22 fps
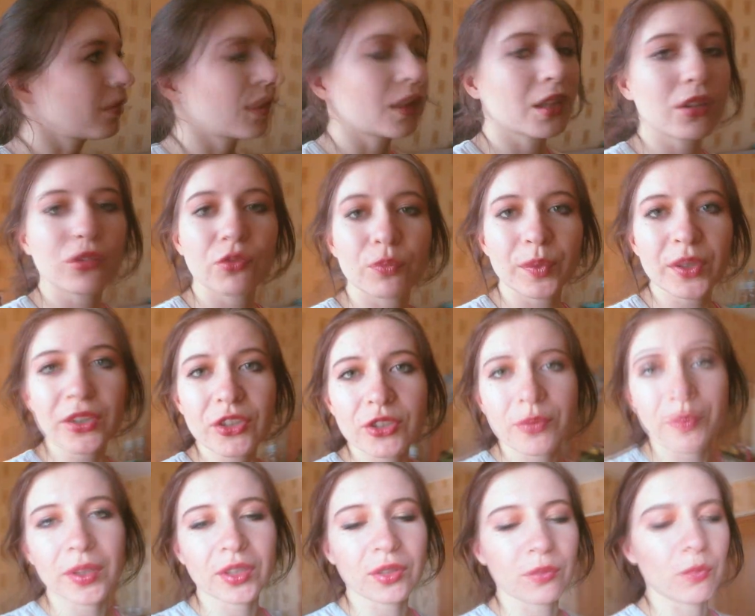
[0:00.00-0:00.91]
В
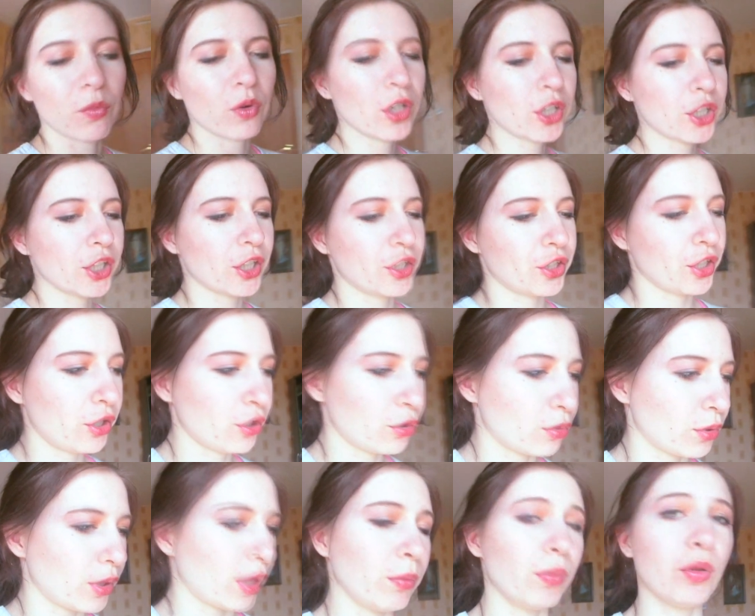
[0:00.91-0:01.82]
принципе, это большая часть,
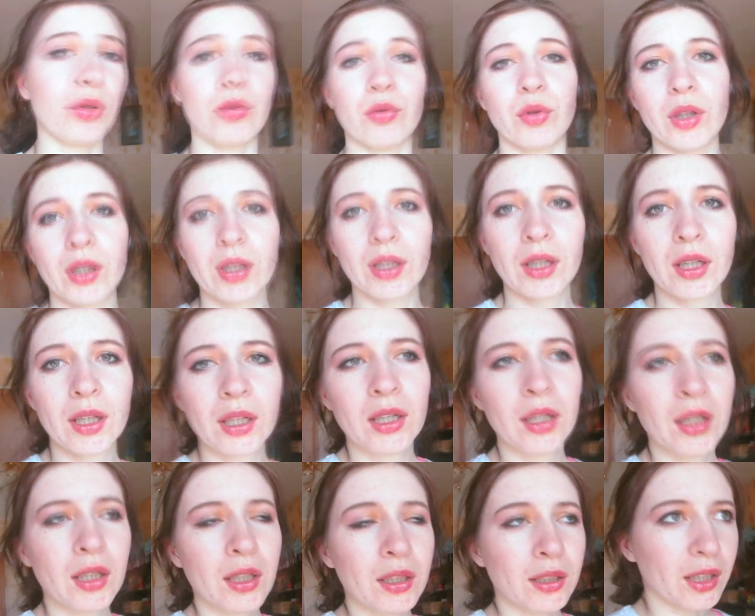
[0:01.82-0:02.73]
что я беру.
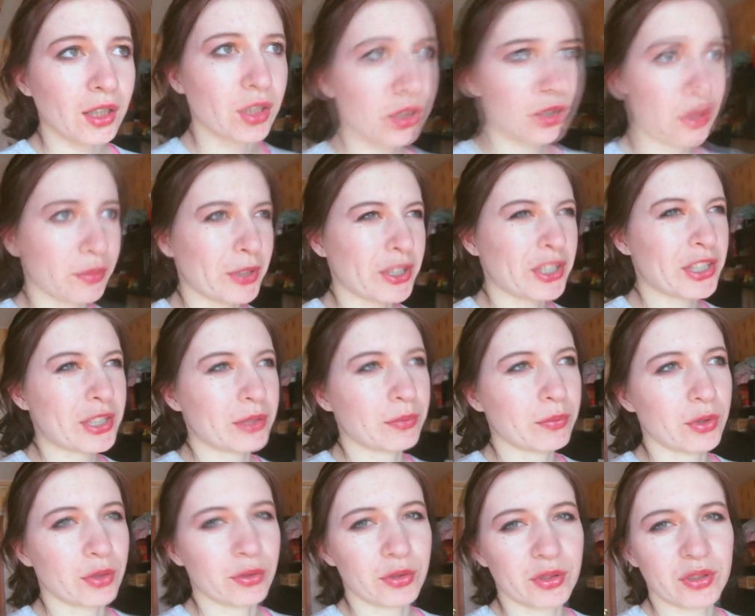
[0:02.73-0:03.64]
Также Максим
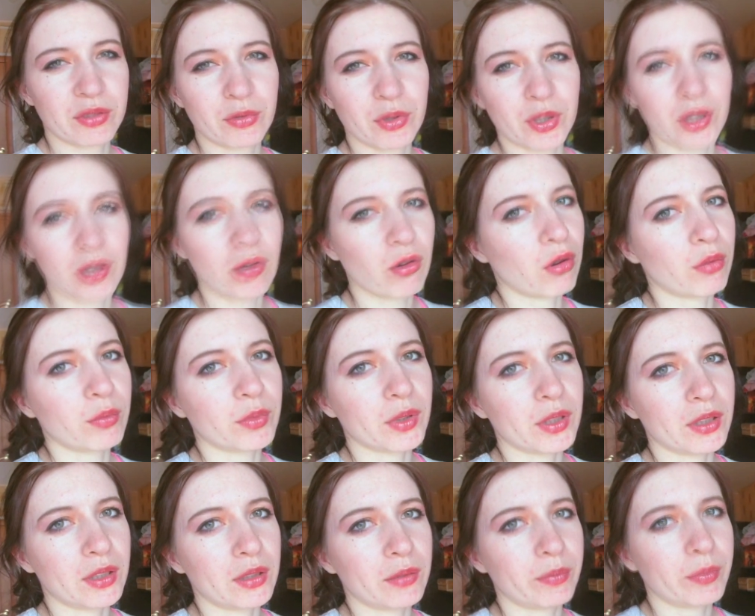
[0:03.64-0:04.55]
берет свой
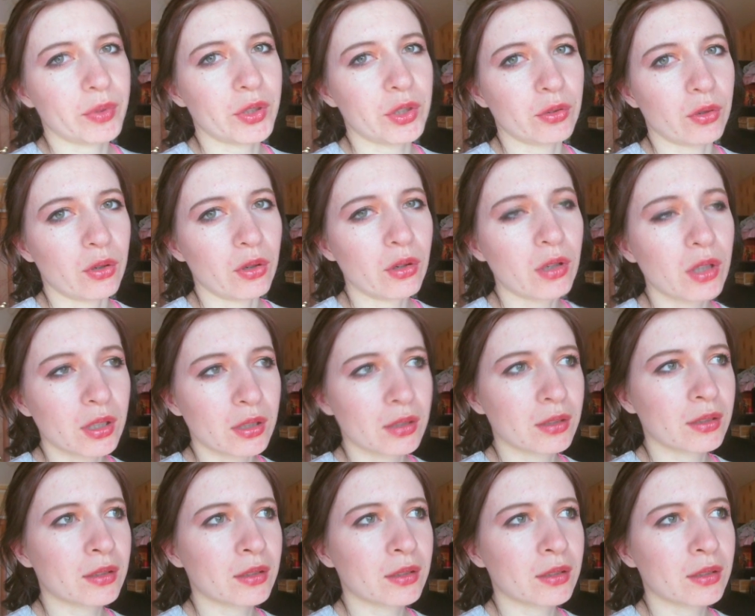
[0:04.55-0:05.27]
огромный пенек